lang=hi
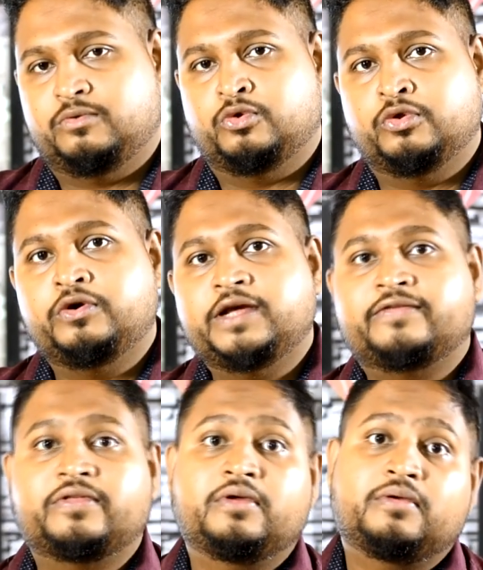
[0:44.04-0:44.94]
दोनों
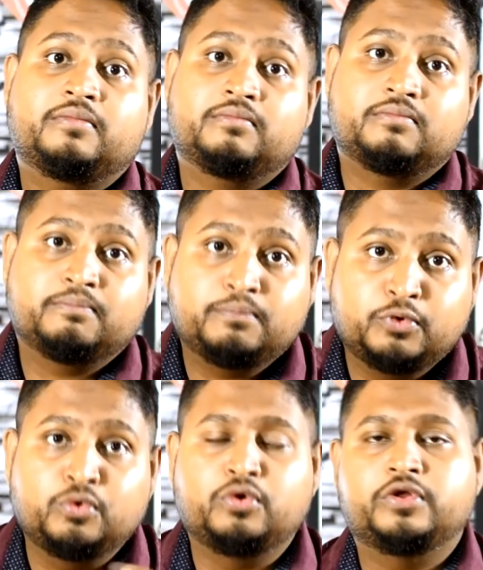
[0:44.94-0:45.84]
टिक्स
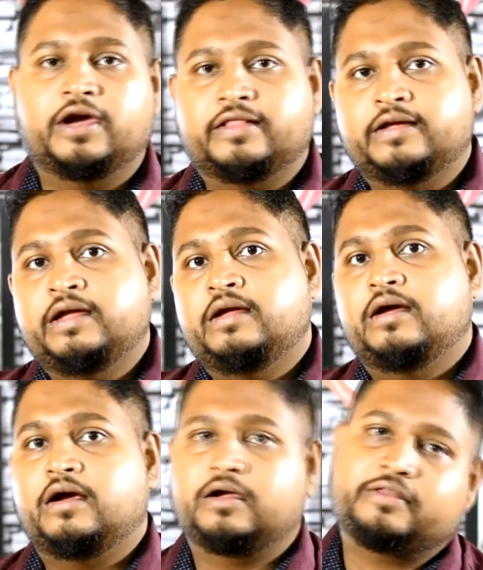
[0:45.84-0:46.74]
ब्लू हो जाते हैं
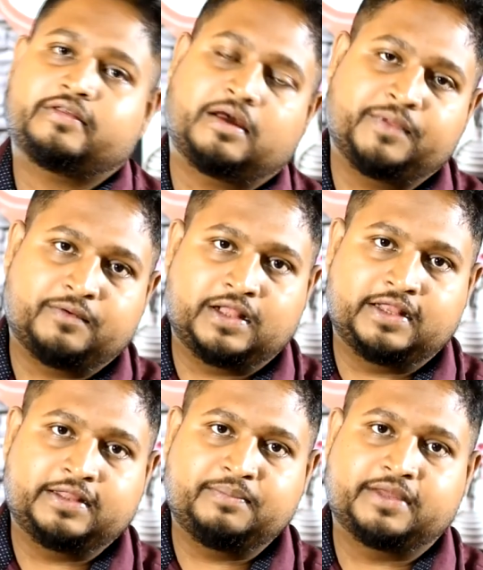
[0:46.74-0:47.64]
अगर सामने
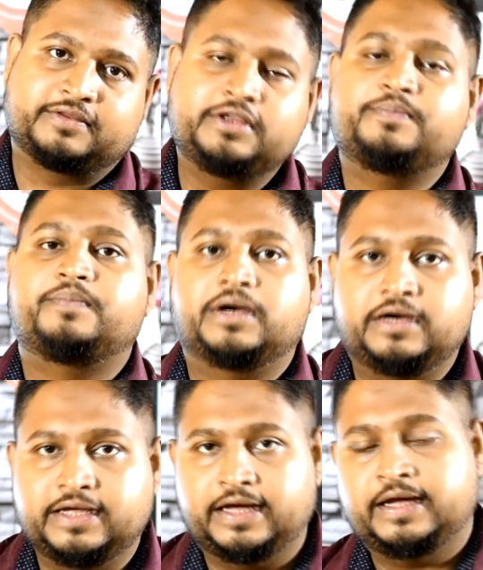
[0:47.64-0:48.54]
वाले ने मैसेज पढ़
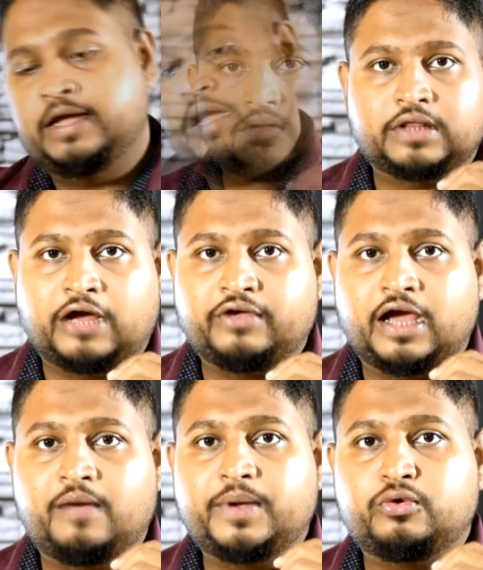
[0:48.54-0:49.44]
लिया है ना
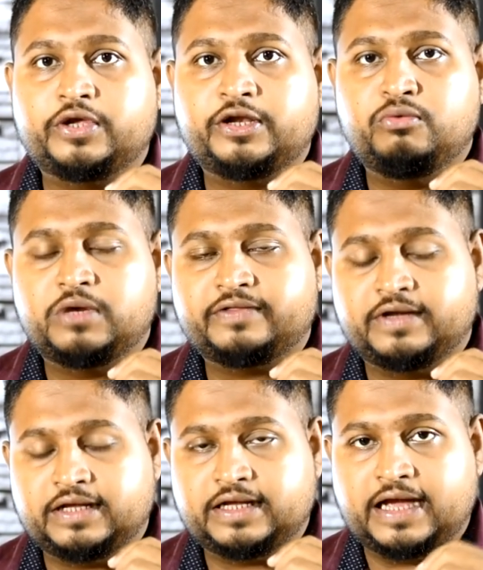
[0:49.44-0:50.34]
यहाँ पे कुछ र्यूमर्स
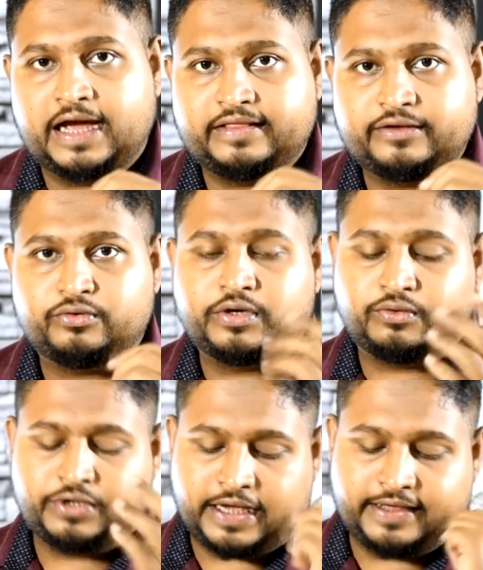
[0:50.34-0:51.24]
निकल के आए थे जो कि
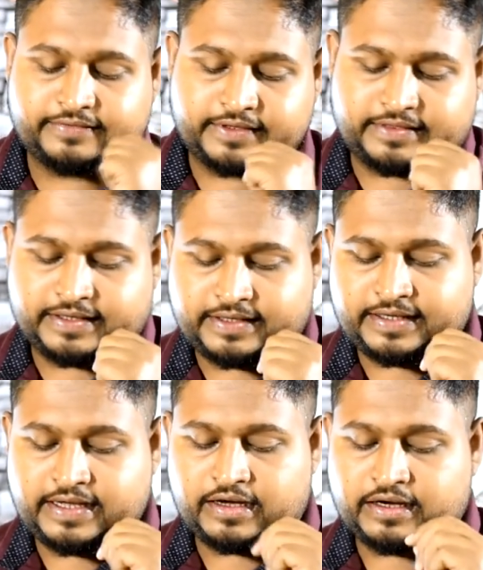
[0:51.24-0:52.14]
कुछ ऐसे थे
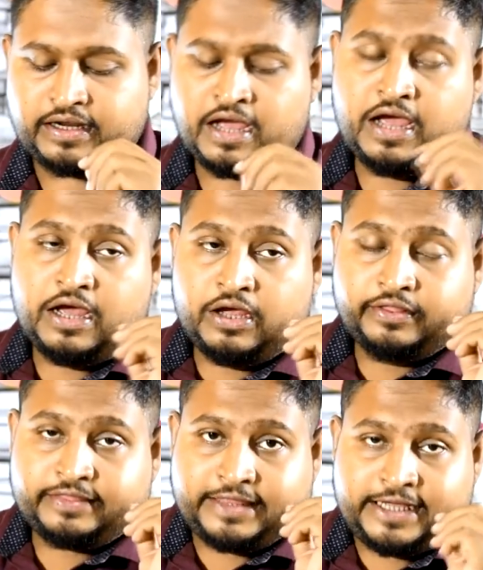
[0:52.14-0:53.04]
कि अगर
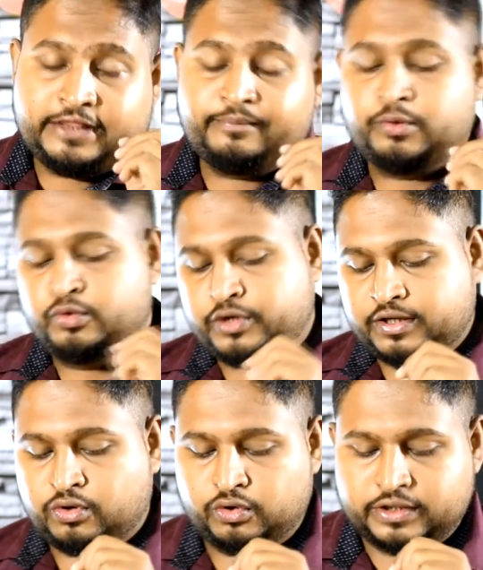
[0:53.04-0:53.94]
तीन ब्लू
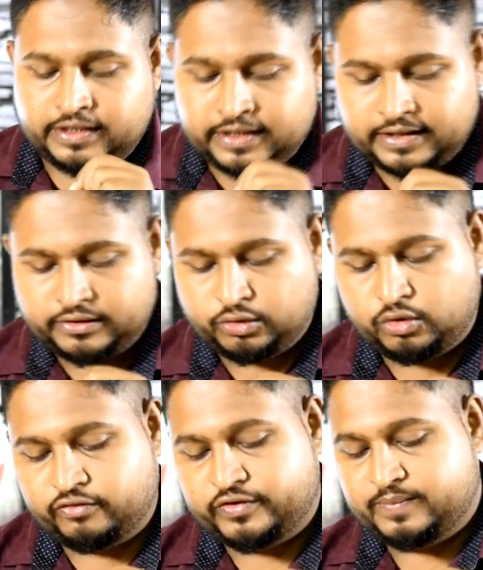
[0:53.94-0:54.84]
टिक होते हैं तो
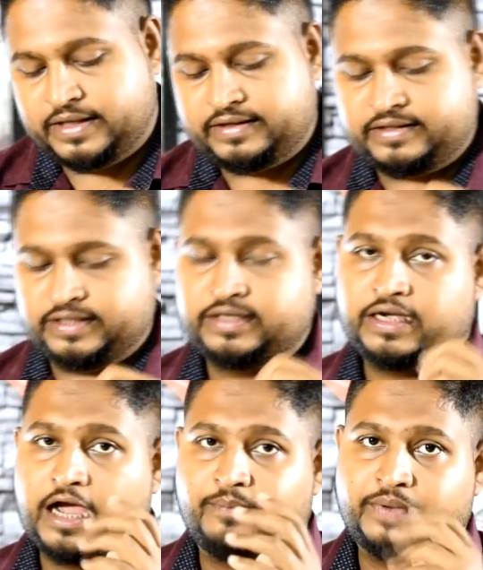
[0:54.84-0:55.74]
गवर्नमेंट
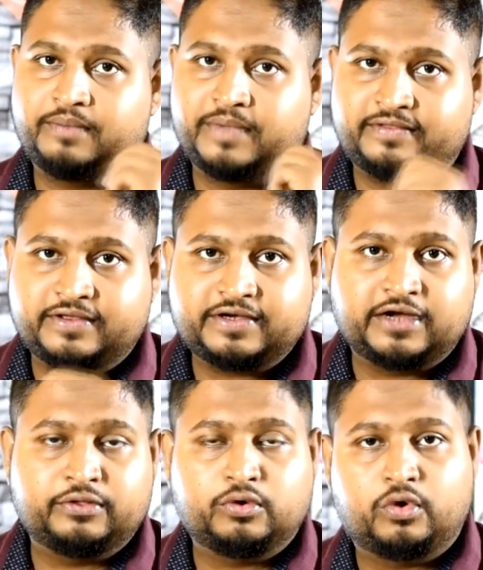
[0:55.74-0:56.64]
आपके मैसेज
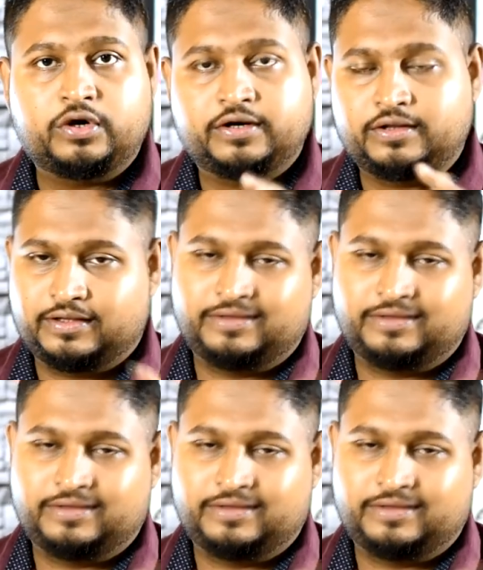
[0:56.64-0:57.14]
का नोट